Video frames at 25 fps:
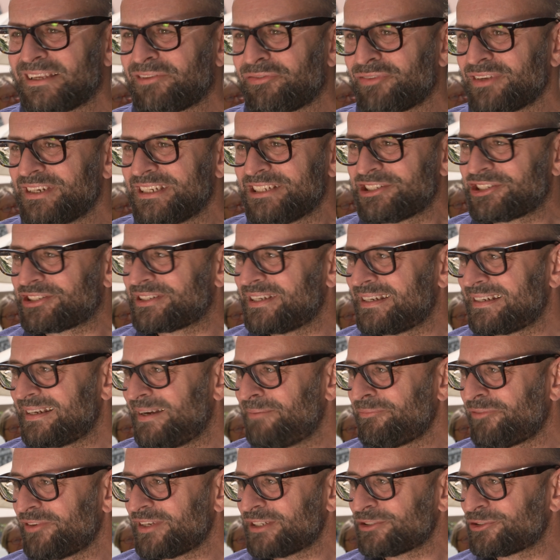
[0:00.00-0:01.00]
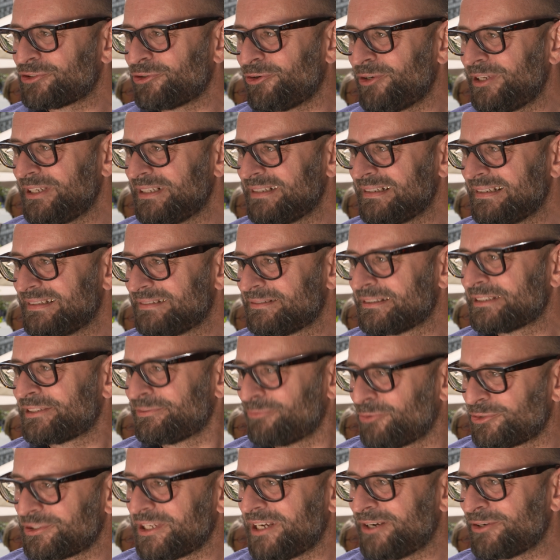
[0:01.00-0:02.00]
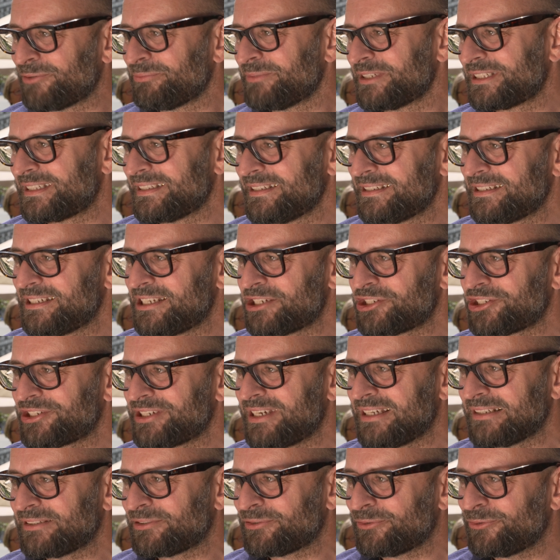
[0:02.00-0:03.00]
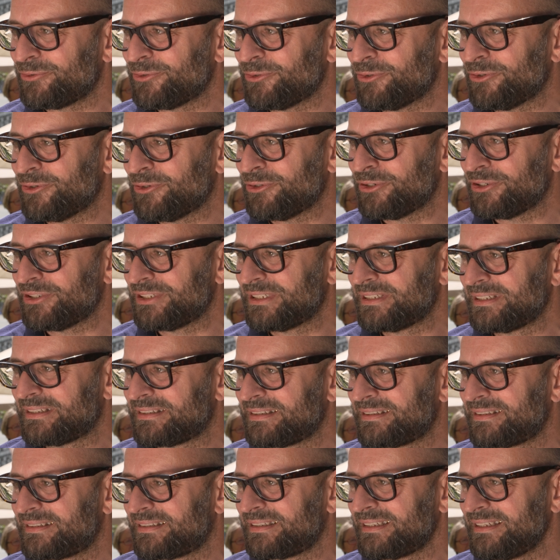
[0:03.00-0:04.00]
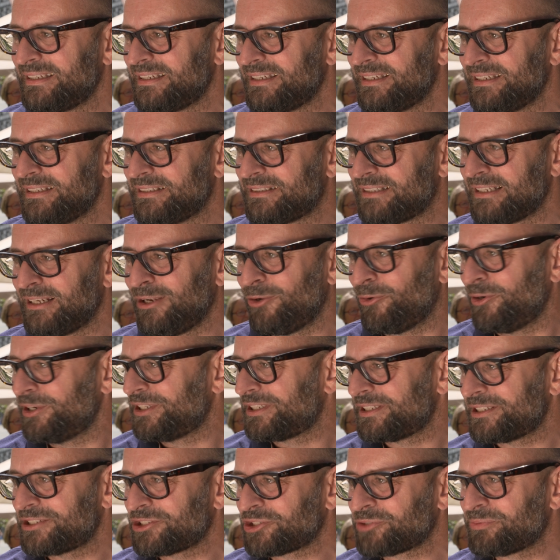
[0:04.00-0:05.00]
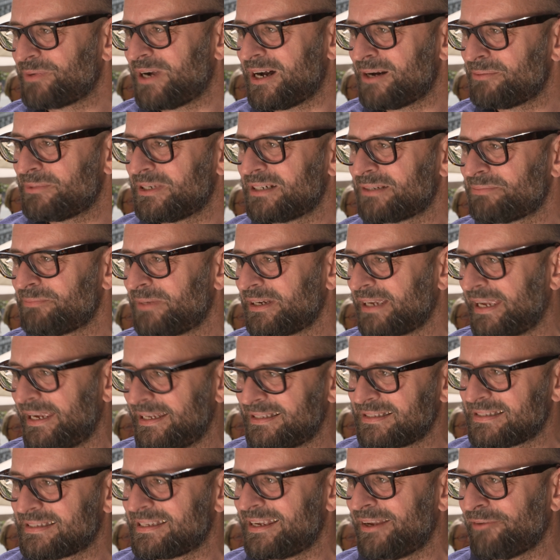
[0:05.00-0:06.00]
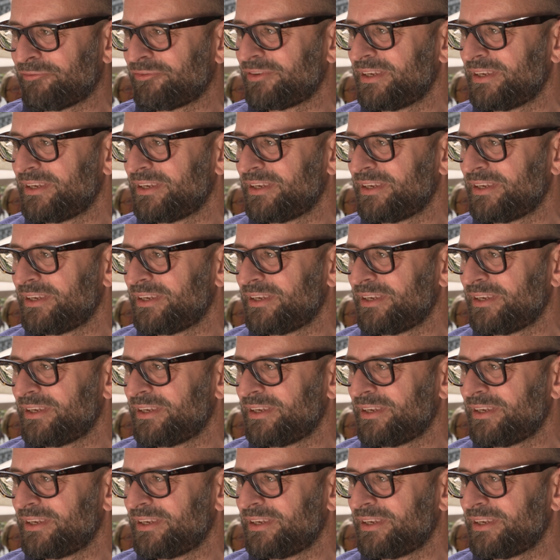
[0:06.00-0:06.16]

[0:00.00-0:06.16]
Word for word: ich finde die Stadt einfach toll. Ich wohne ja auch mitten in der Stadt und die, die Leute in Schwabach, man kennt sehr